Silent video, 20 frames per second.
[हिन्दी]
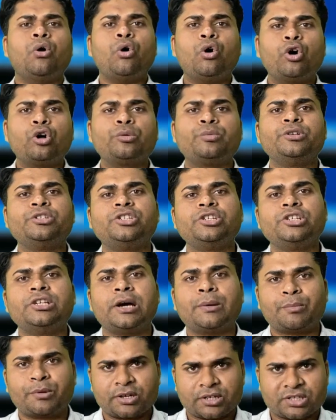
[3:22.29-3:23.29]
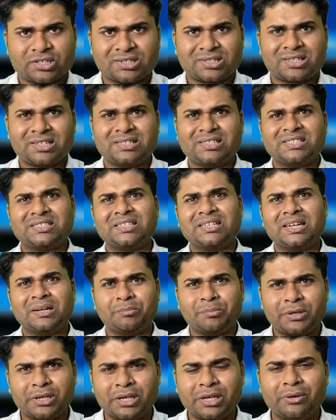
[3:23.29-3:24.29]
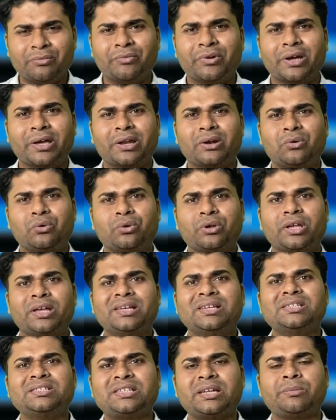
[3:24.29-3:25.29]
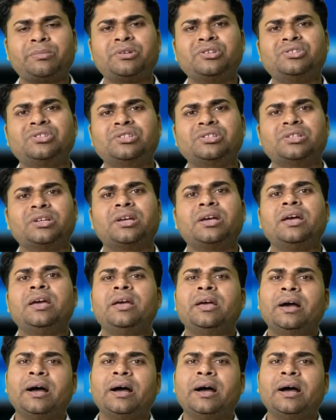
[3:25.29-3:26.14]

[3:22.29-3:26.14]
और भी चीज आप रख सकते हैं जैसे नमकीन वगैरह हो गया इस टाइप की चीजें